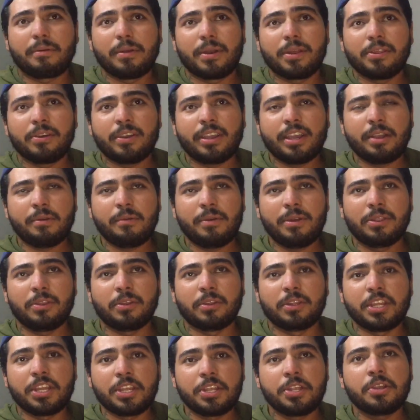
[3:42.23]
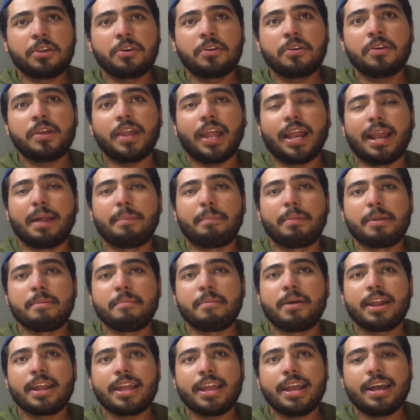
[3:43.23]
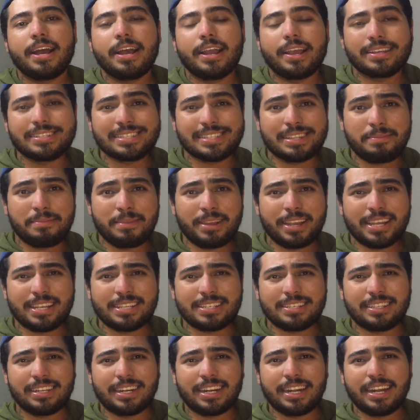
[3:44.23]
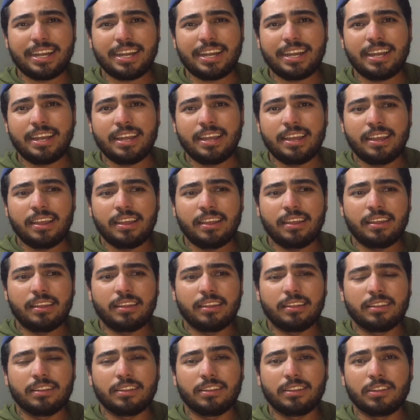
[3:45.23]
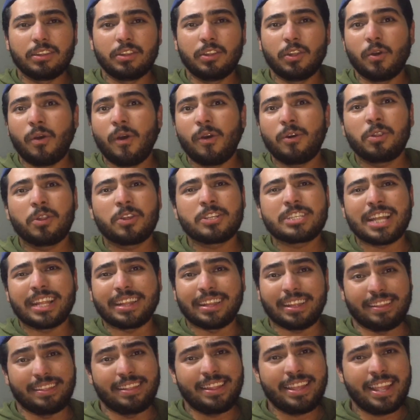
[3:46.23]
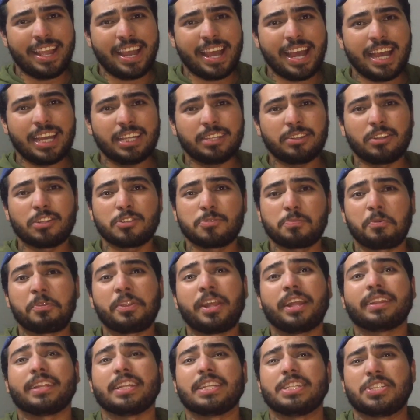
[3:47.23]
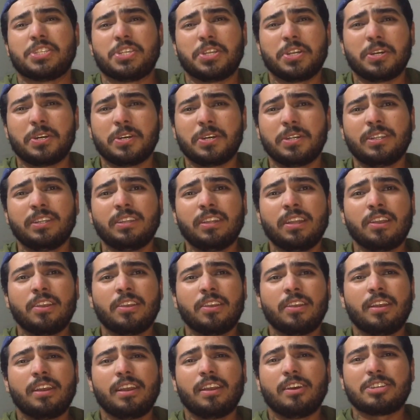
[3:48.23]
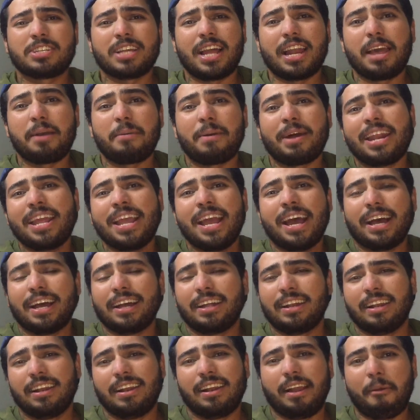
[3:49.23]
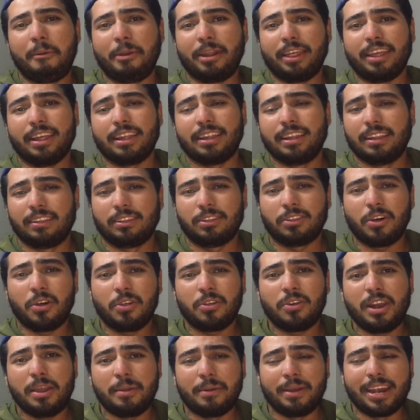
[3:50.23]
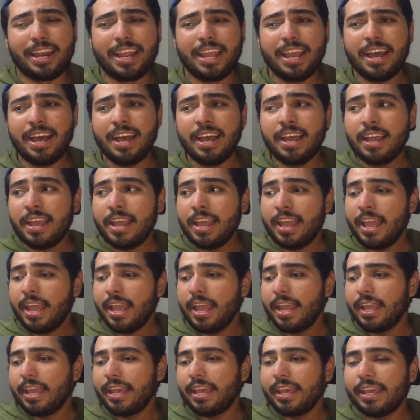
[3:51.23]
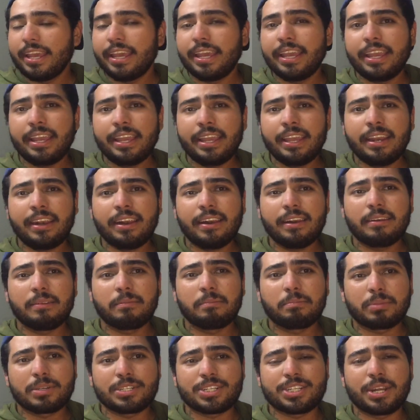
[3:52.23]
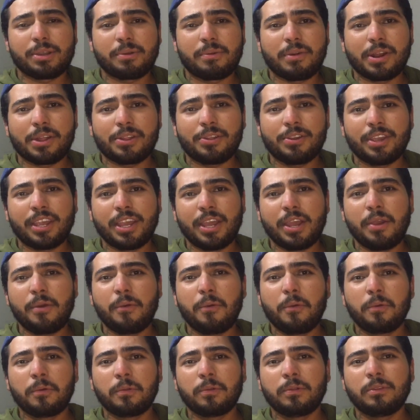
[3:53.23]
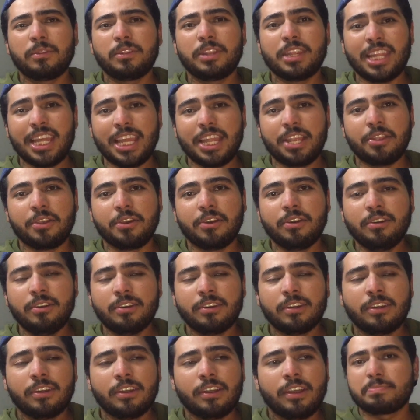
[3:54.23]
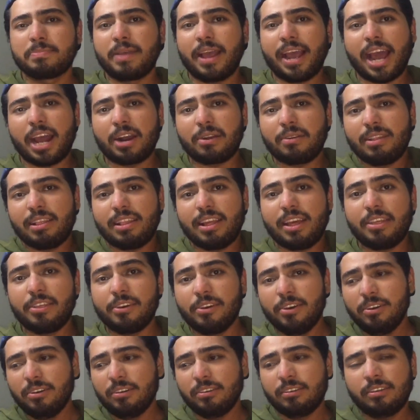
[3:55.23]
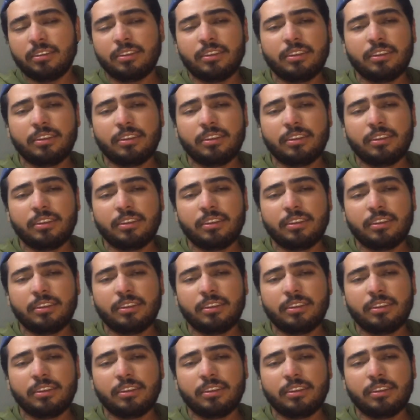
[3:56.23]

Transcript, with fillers: Recuerdo que cuando niño en la primaria esta maestra no nos atendía, no nos ponía atención, o sea, le valía, la verdad, todo le valía. Y pues recuerdo que un niño pues, me agarró el dedo